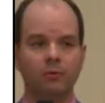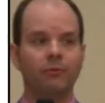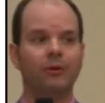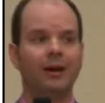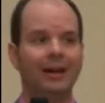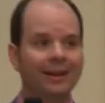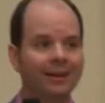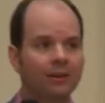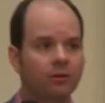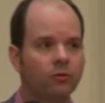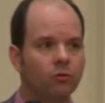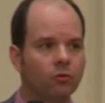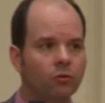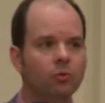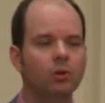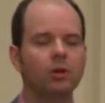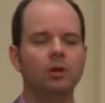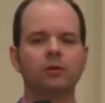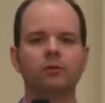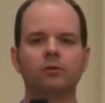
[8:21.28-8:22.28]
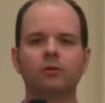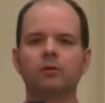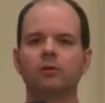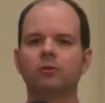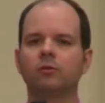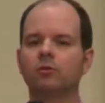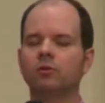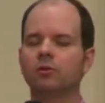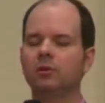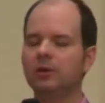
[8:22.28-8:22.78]
freien Zugang zu
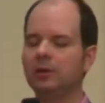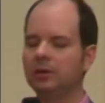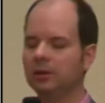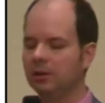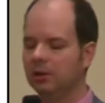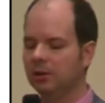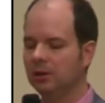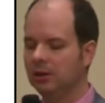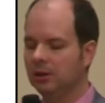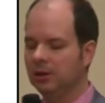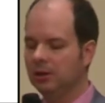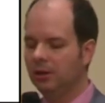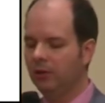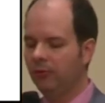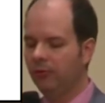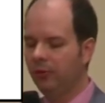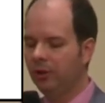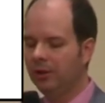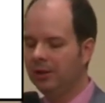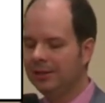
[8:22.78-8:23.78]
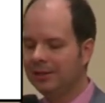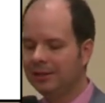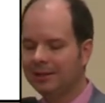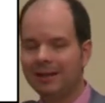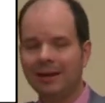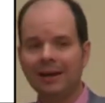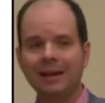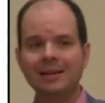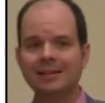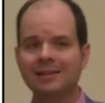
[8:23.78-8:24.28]
diskutieren, völlig
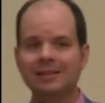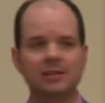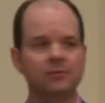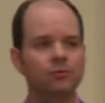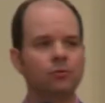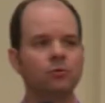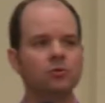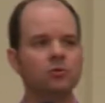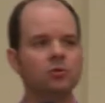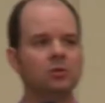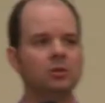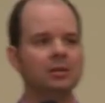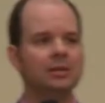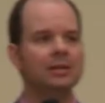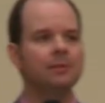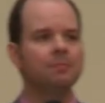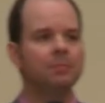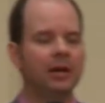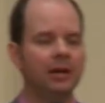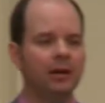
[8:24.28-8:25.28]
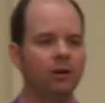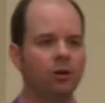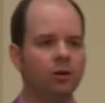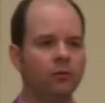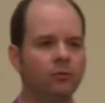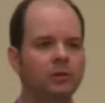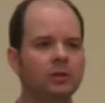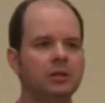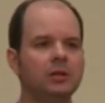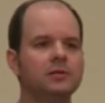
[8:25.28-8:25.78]
klar ist, das funktioniert bei einer
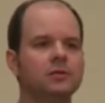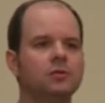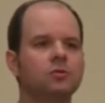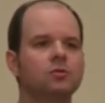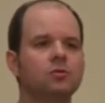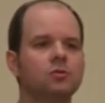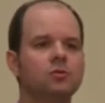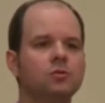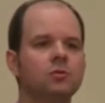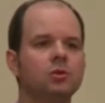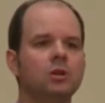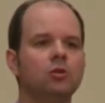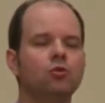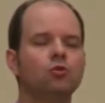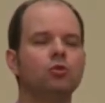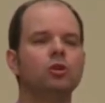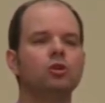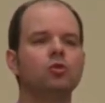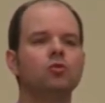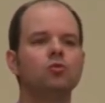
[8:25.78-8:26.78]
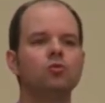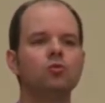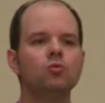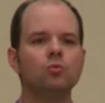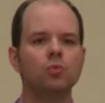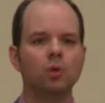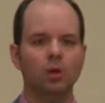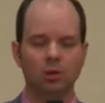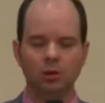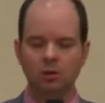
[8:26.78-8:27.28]
öffentlichen Institution natürlich
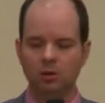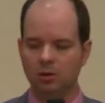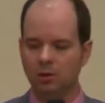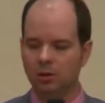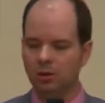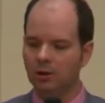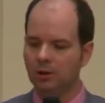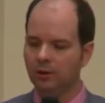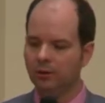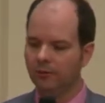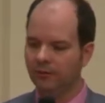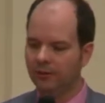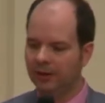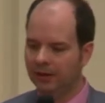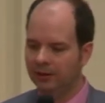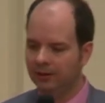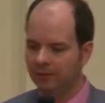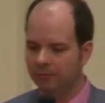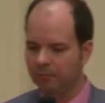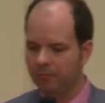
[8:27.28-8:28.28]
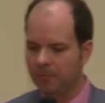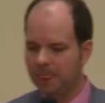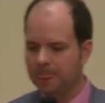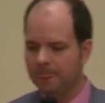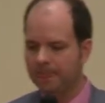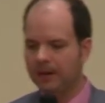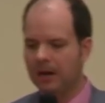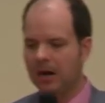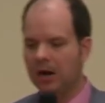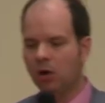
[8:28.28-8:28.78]
nur, wenn
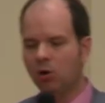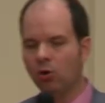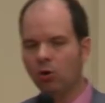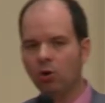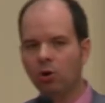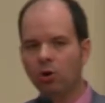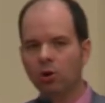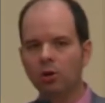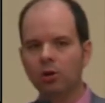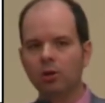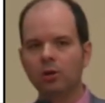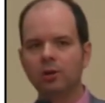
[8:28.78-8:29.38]
auch